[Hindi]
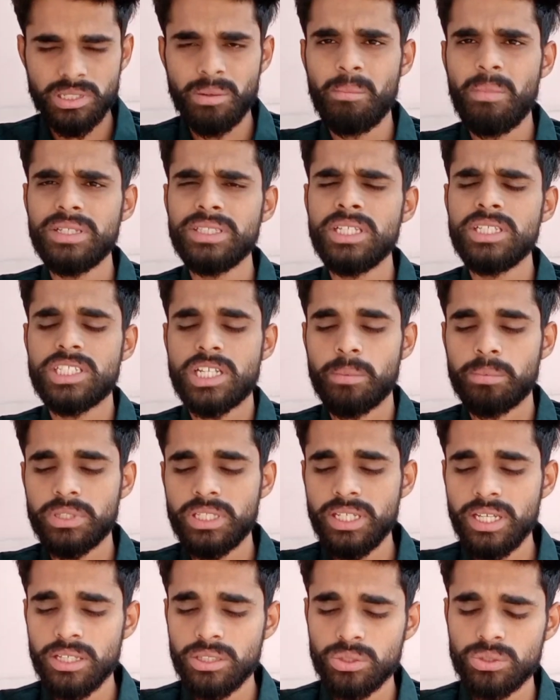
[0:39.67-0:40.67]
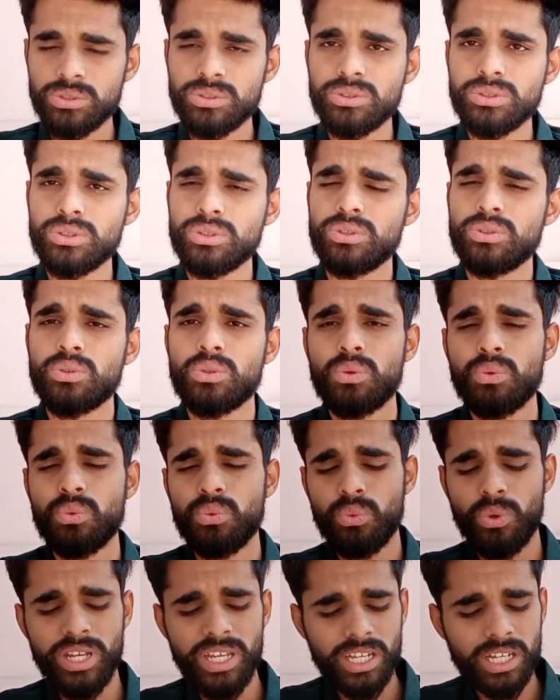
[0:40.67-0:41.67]
संबंधित छपती हैं तो
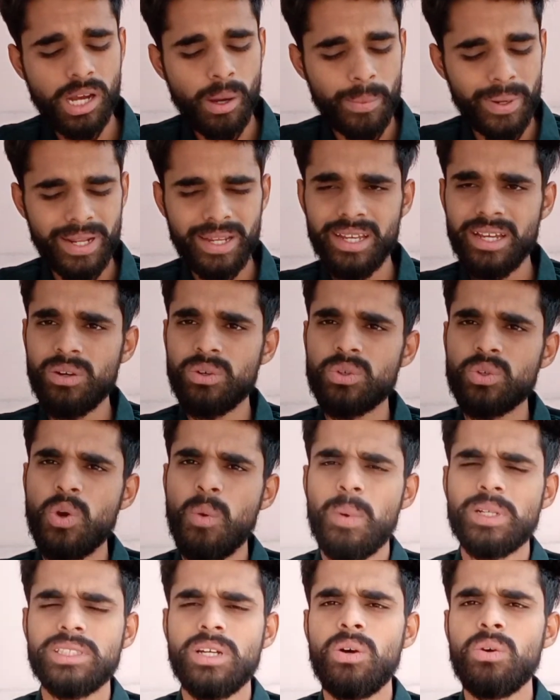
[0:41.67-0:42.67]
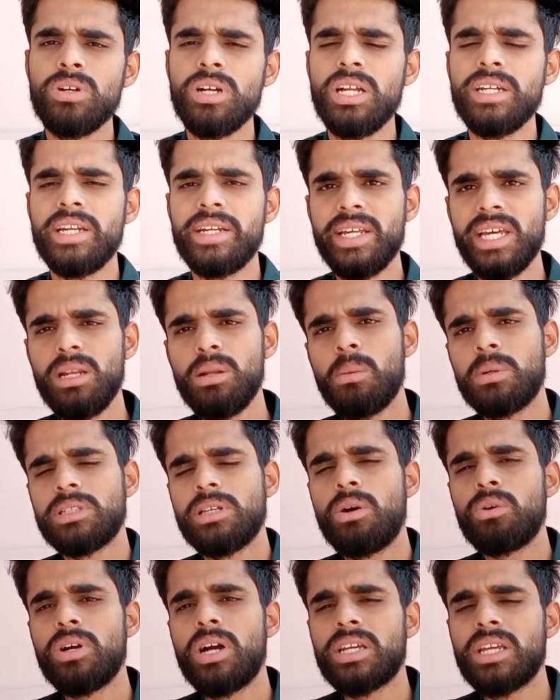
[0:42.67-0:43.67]
वही खबरें हैं उनको बताऊंगा डिटेल में
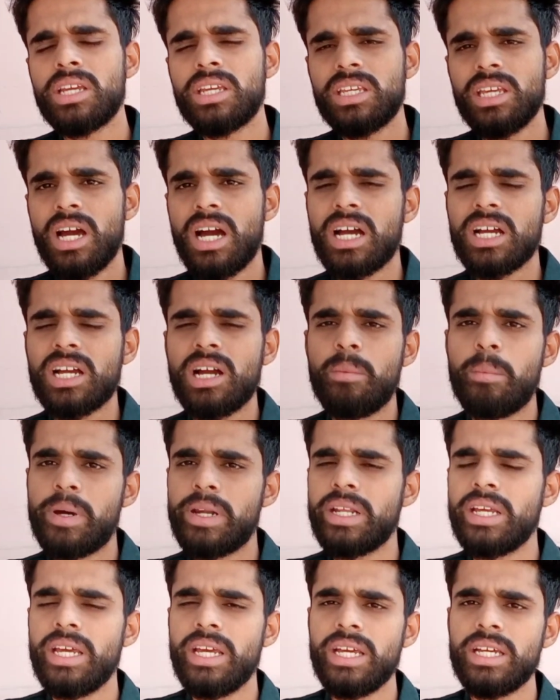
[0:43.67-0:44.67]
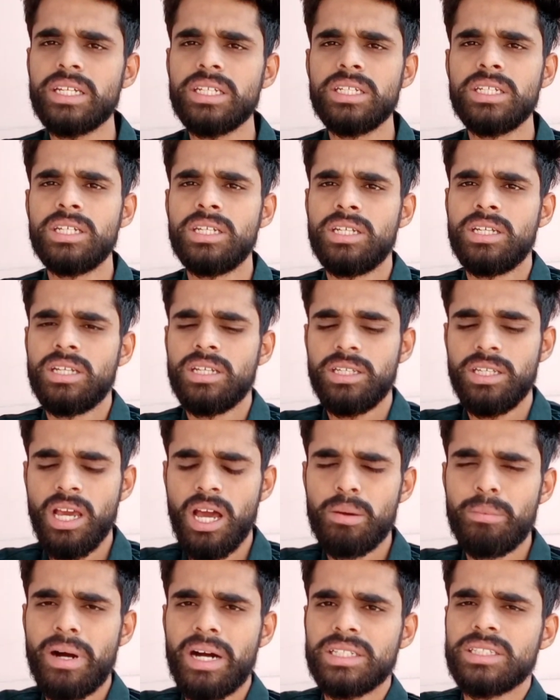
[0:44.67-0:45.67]
बताऊंगा कि क्या खबर है
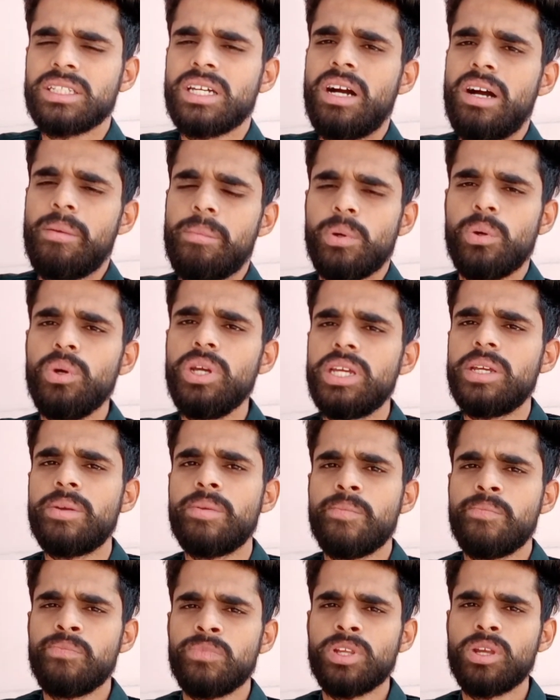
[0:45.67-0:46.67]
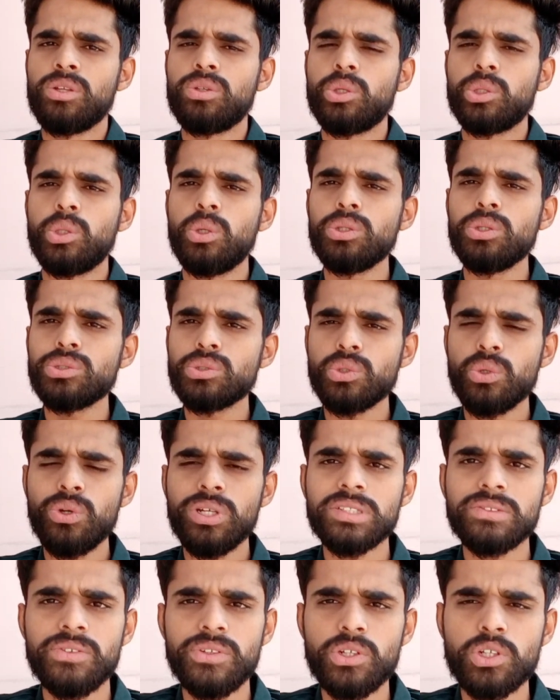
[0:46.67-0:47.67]
क्या बात कहाँ पे हुई तो दोस्तों
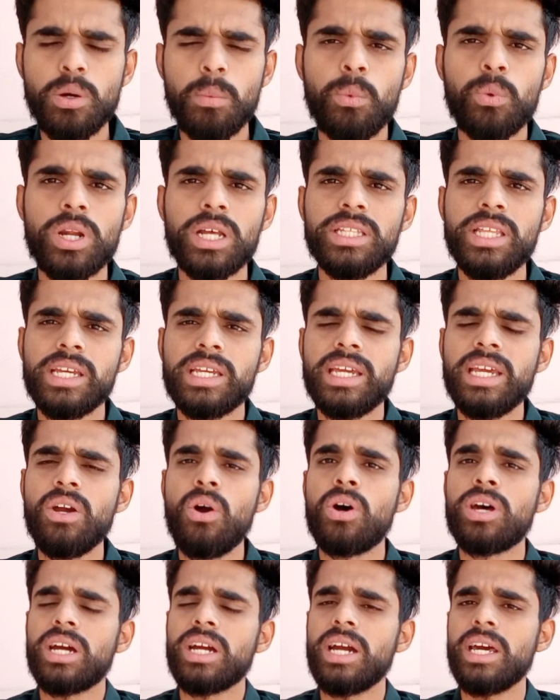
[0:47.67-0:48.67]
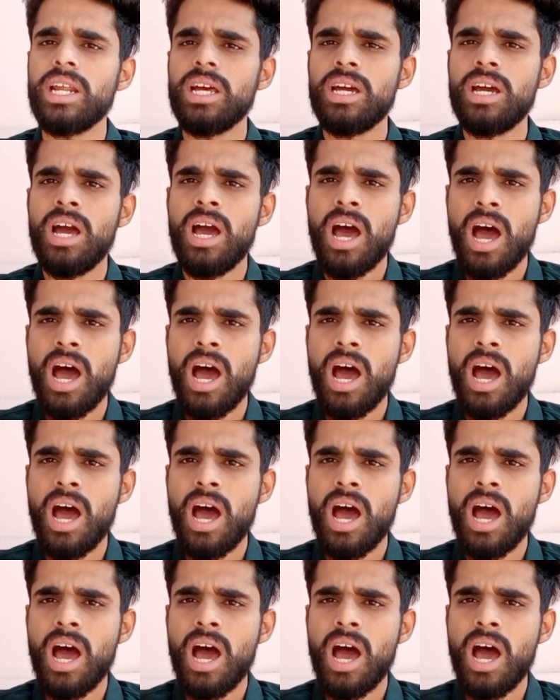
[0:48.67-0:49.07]
इस वीडियो को पूरा देखें और अगर